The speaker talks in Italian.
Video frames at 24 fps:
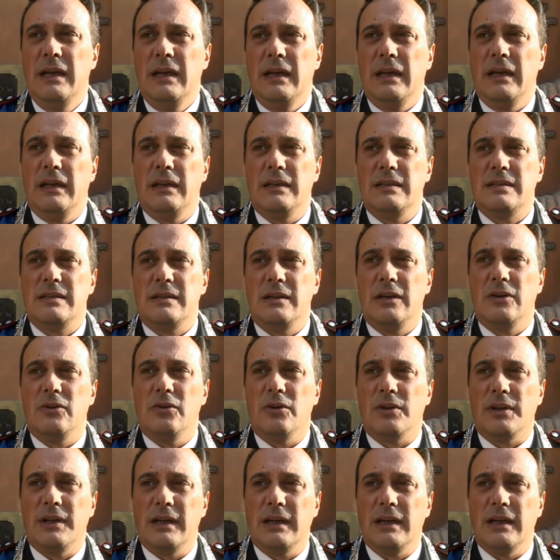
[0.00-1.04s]
e si
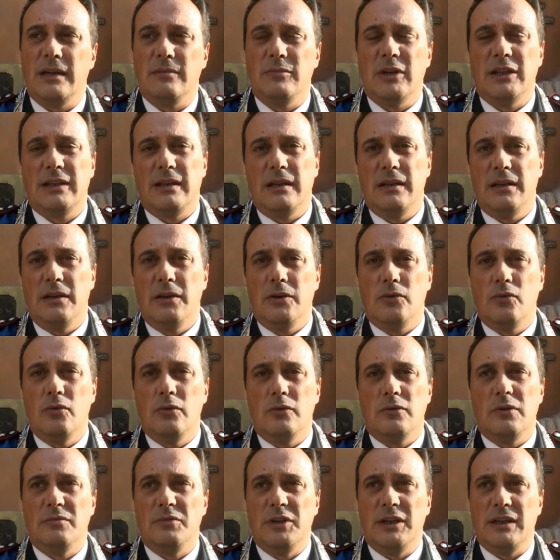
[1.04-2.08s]
ricorda anche la battaglia di
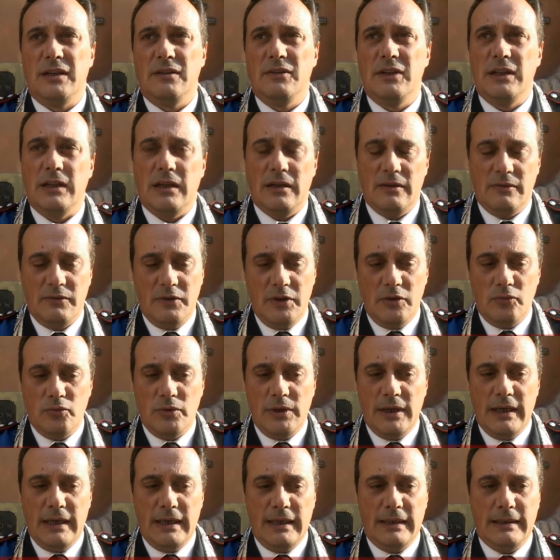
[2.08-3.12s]
Curco
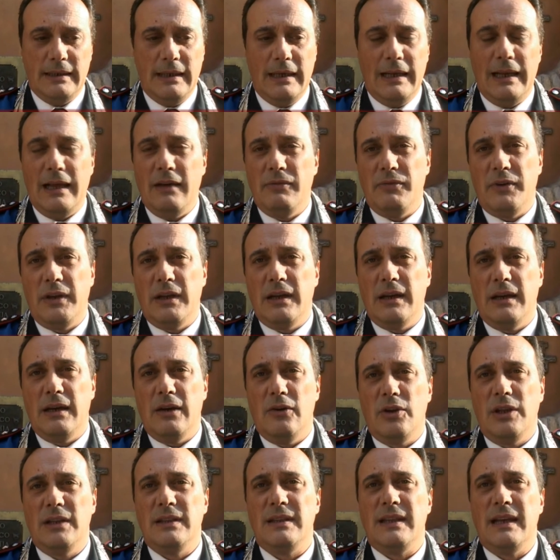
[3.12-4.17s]
avvenuta nell'Africa
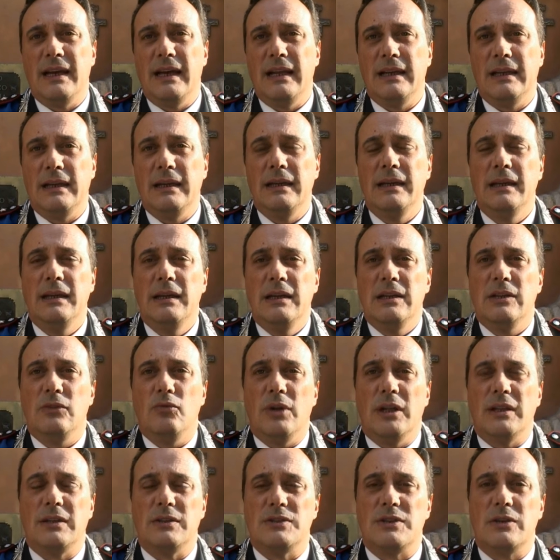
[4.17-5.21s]
orientale
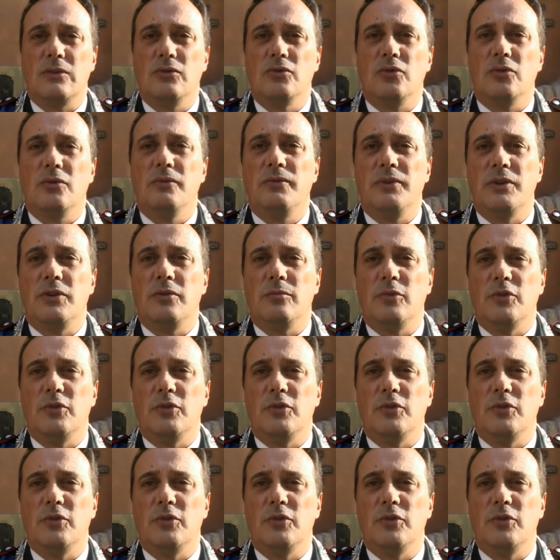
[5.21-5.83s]
durante il secondo conflitto